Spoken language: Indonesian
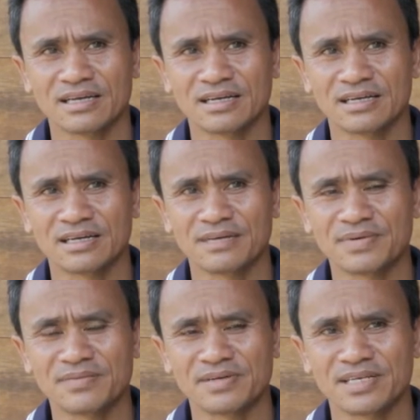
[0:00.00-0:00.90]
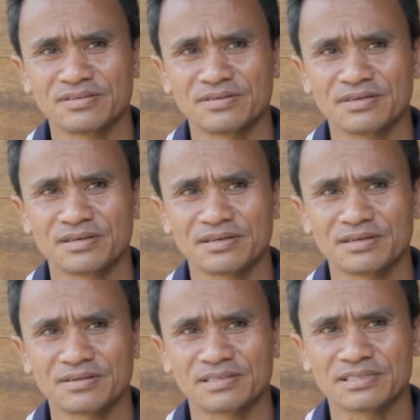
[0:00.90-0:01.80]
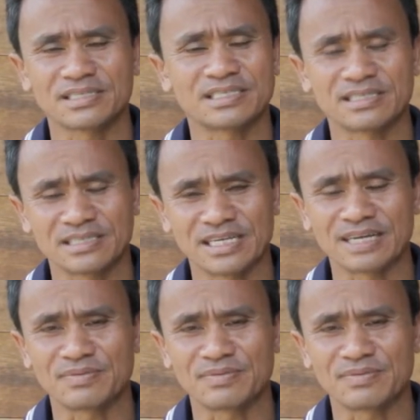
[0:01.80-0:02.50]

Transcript: uh, apa namanya tuh tingkat